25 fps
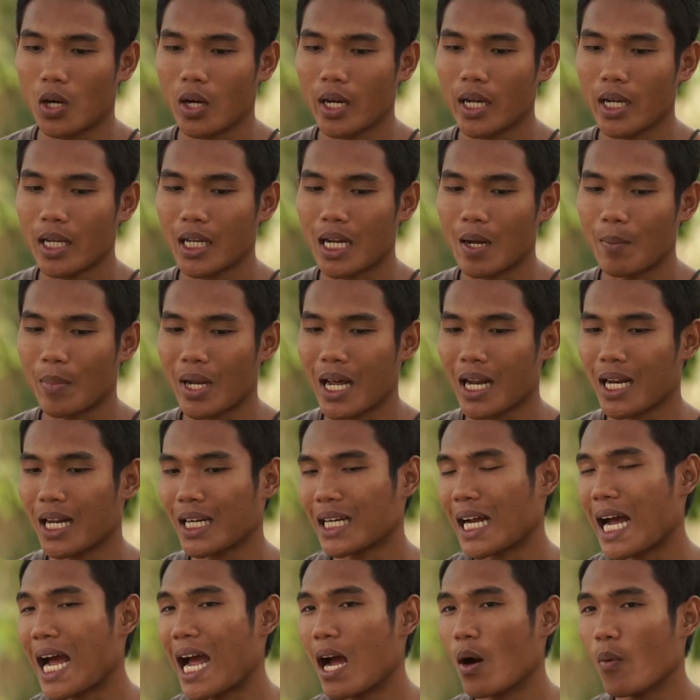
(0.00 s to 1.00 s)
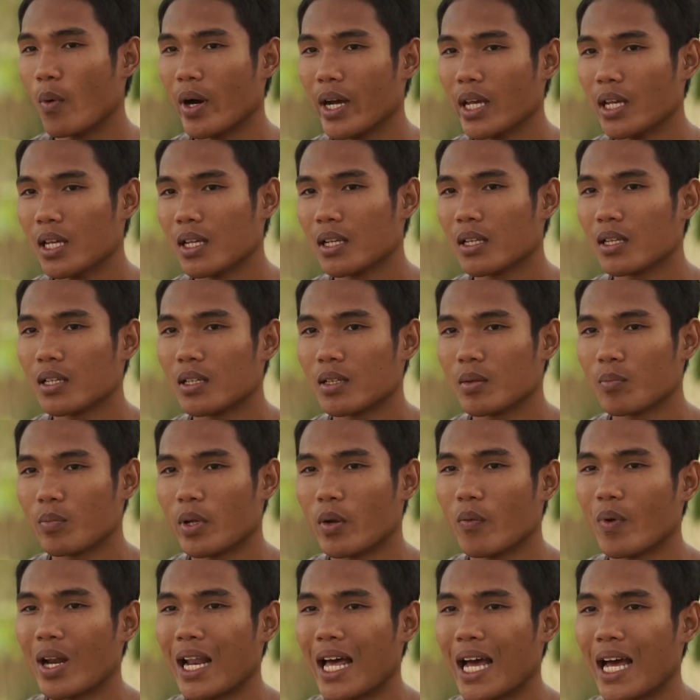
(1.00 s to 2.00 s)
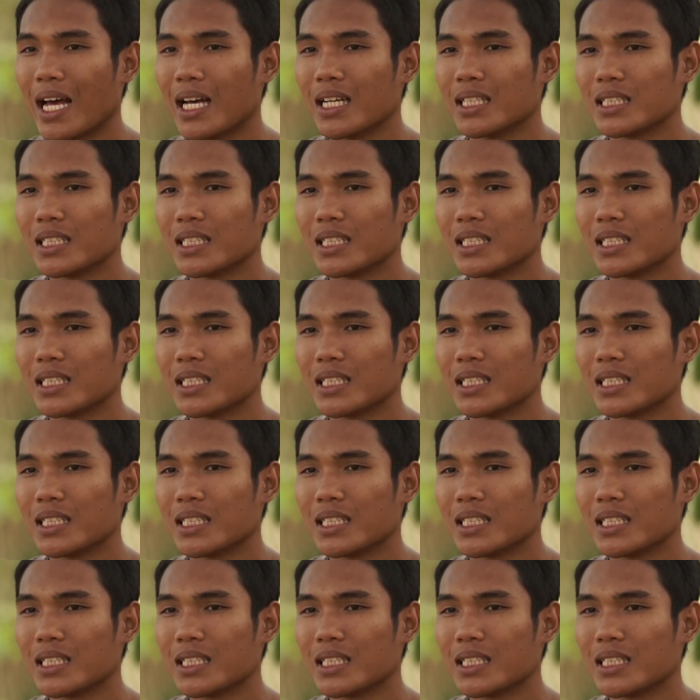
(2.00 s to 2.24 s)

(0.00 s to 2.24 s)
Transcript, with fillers: วค่อยทำท่านั้นค้างไว้เป็นเวลา